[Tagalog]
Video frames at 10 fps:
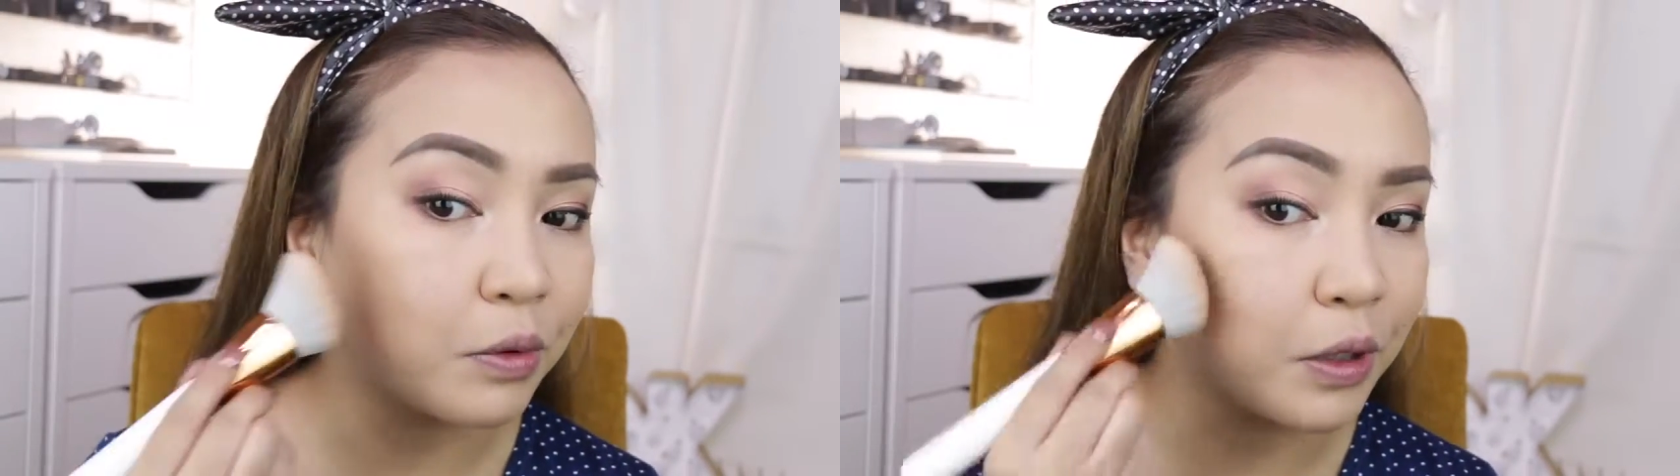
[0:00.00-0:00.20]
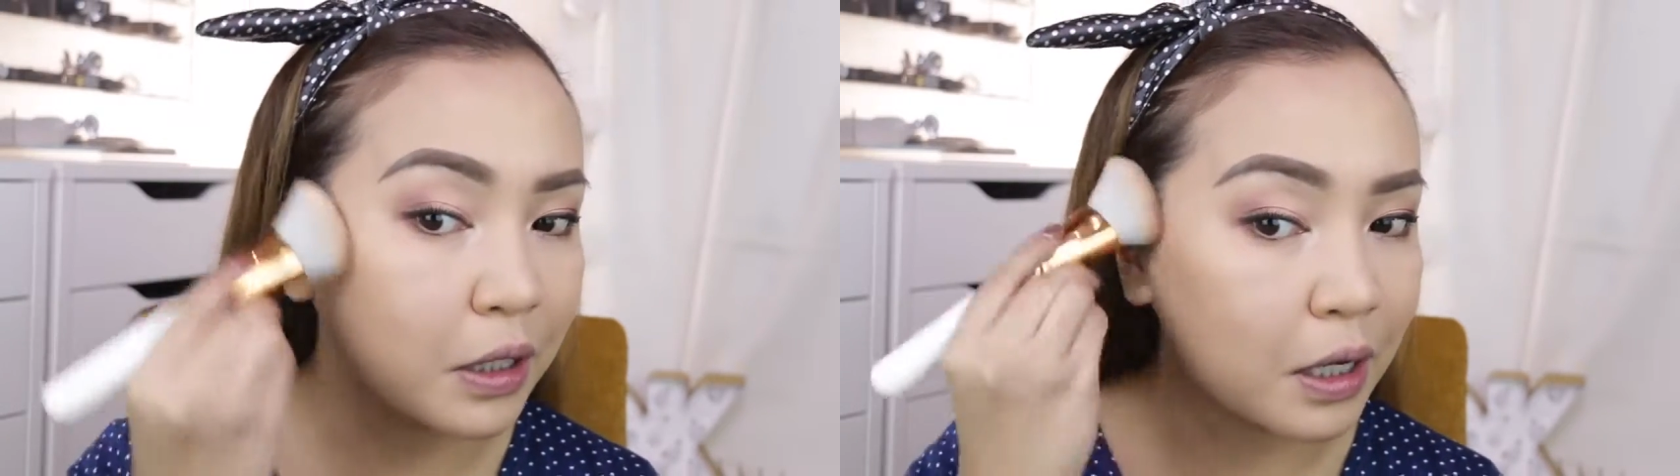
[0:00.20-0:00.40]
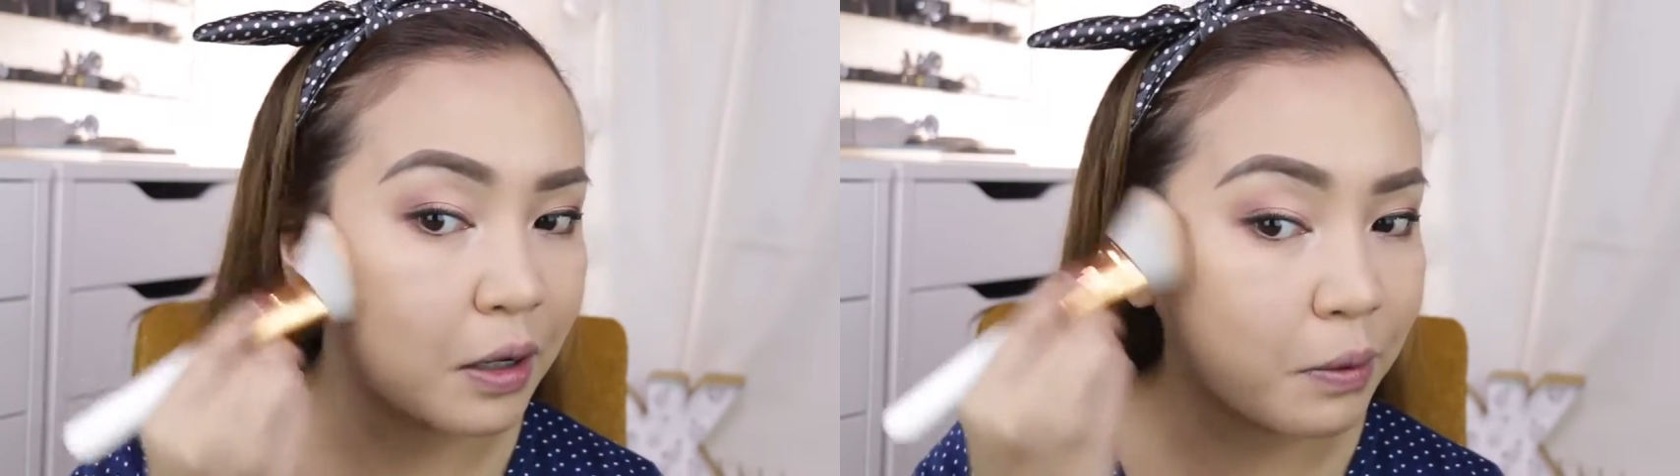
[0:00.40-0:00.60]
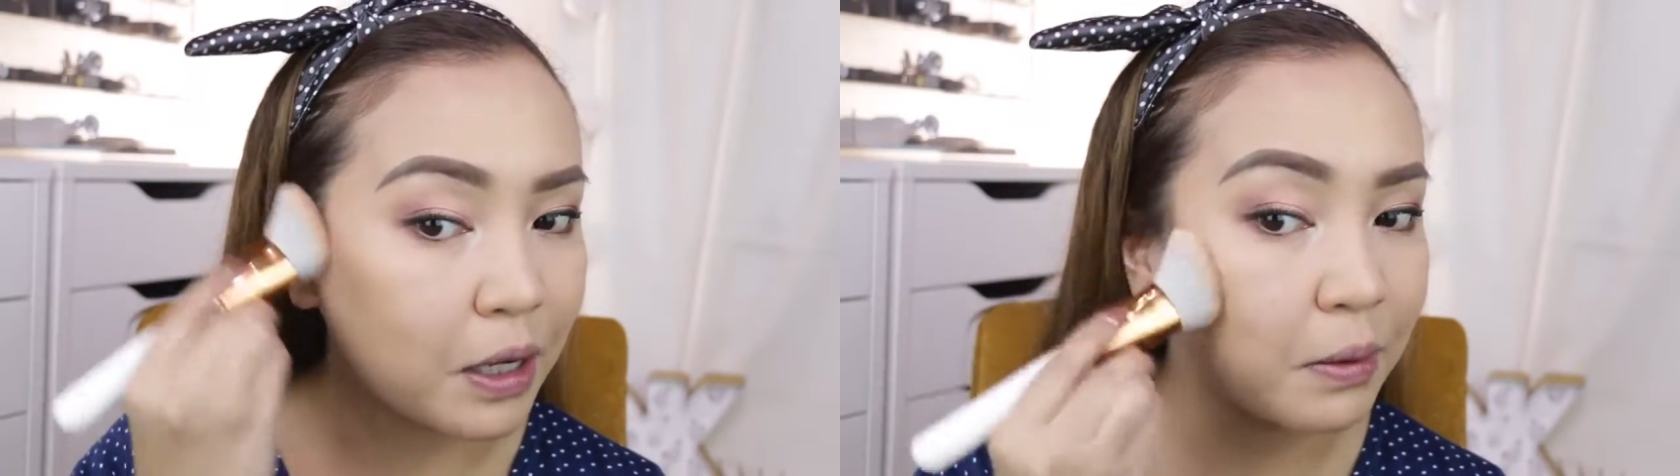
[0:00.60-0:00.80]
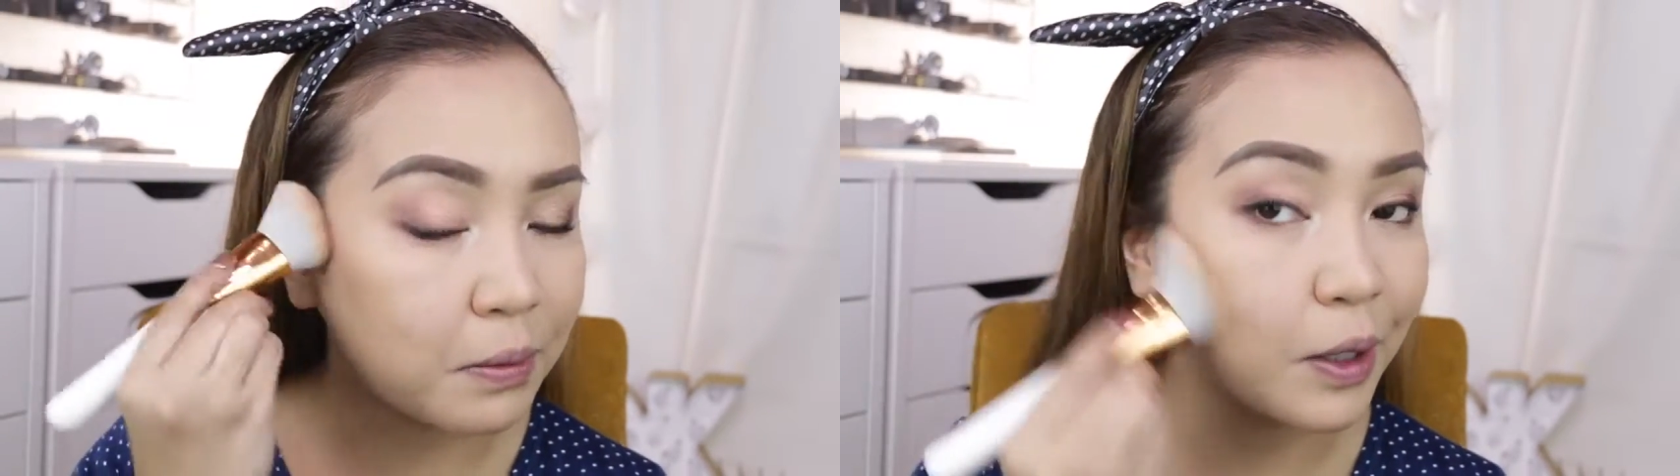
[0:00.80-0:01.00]
kong
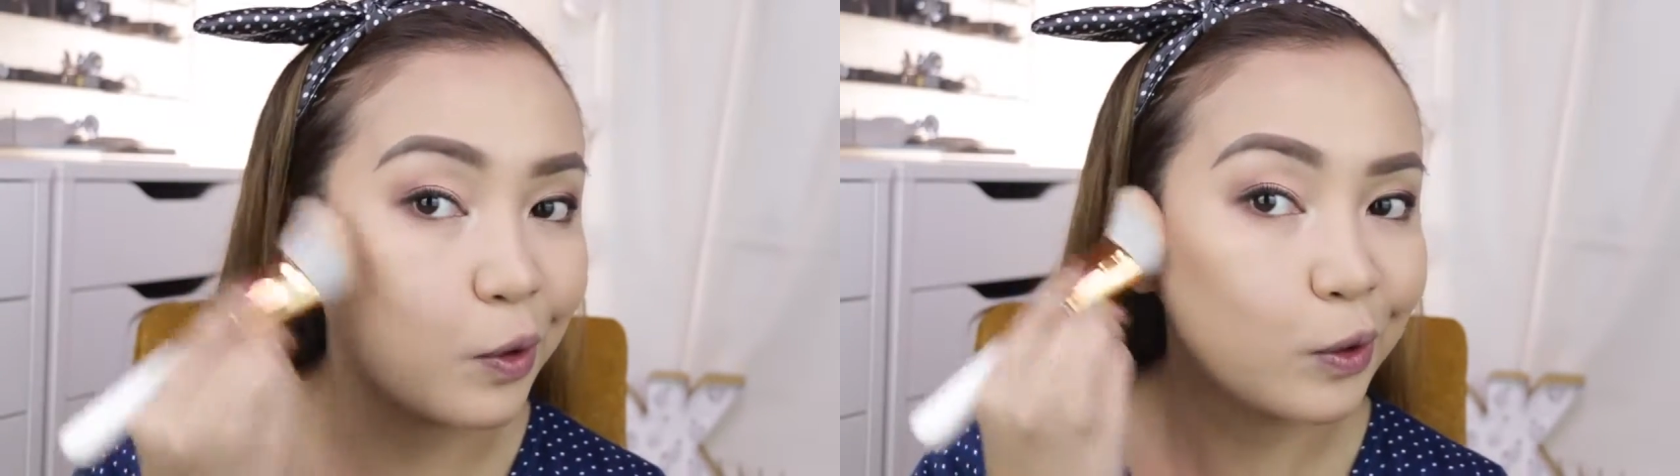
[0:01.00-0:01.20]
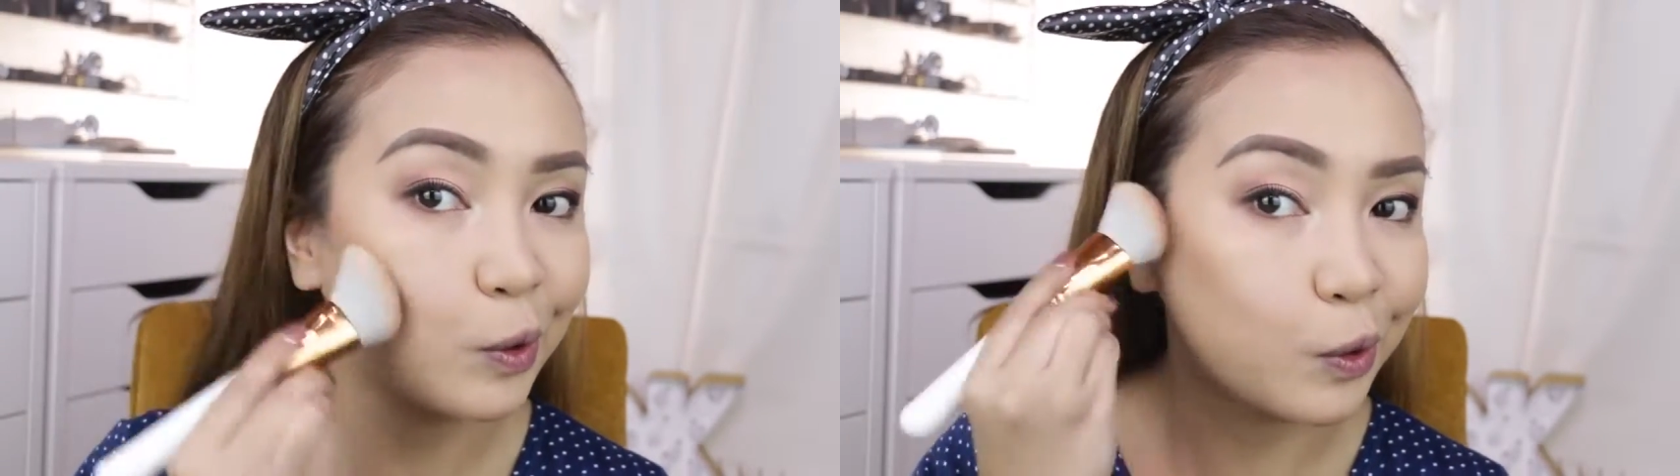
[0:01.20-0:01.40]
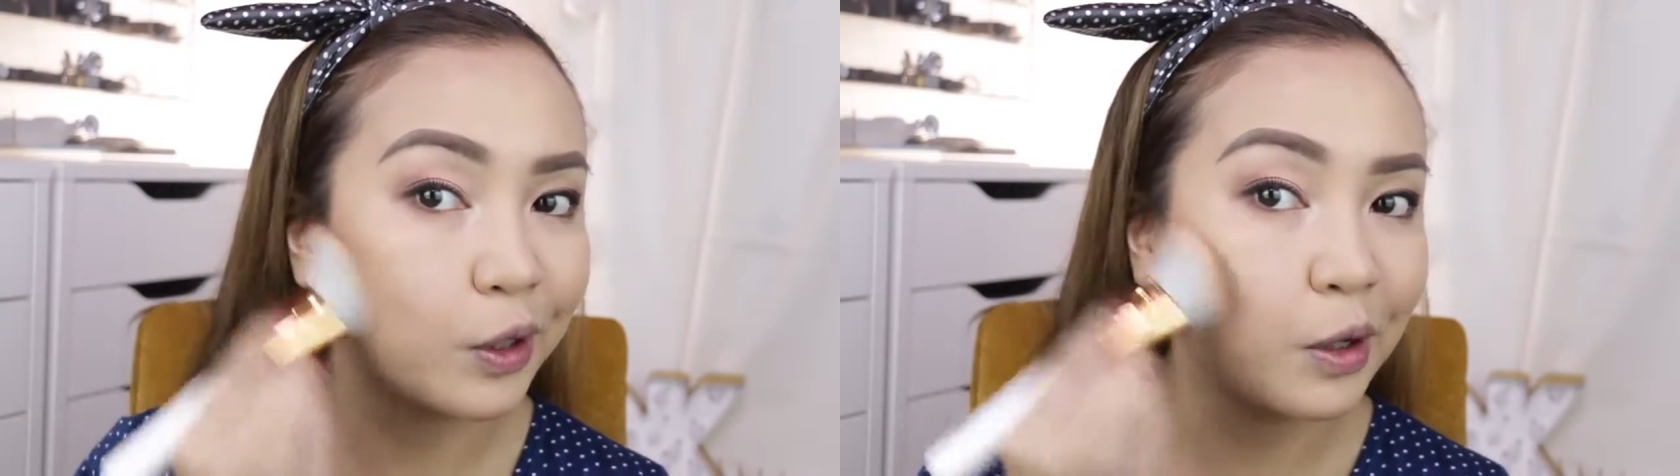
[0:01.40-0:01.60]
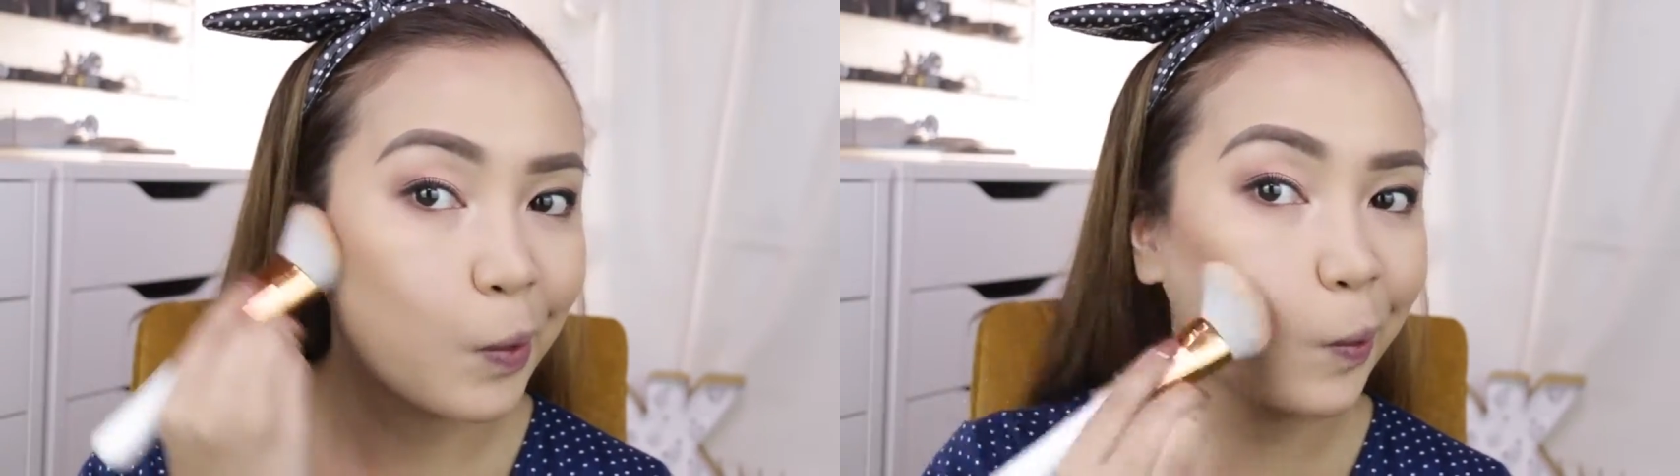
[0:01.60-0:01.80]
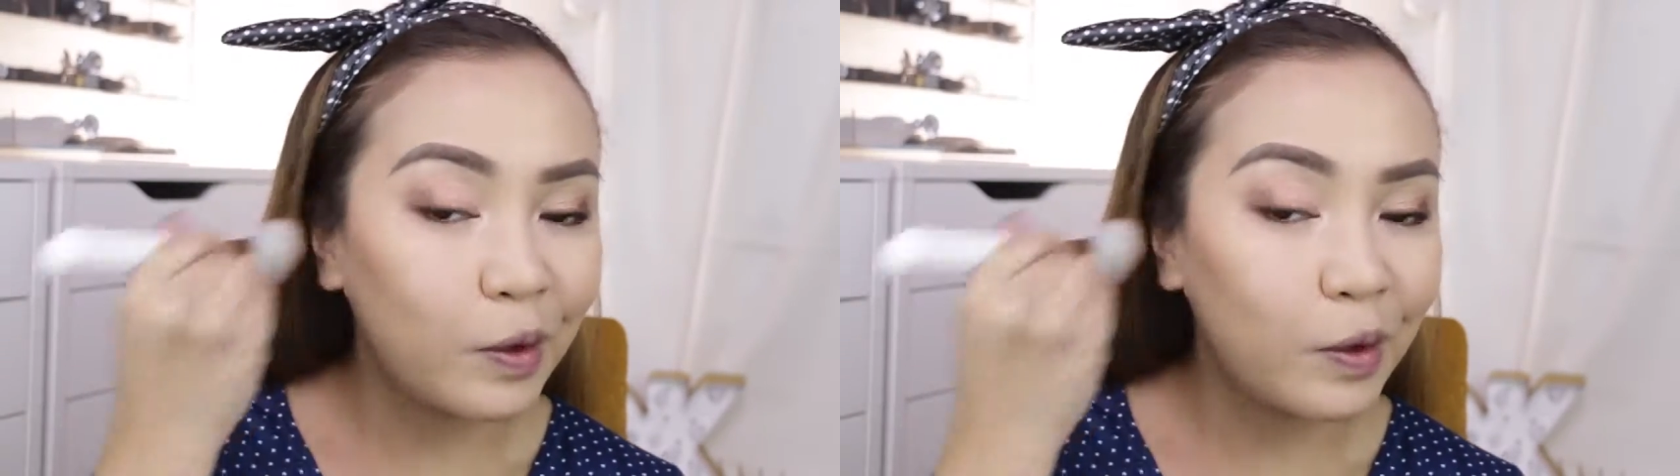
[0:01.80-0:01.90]
ginagawa, mag-contour.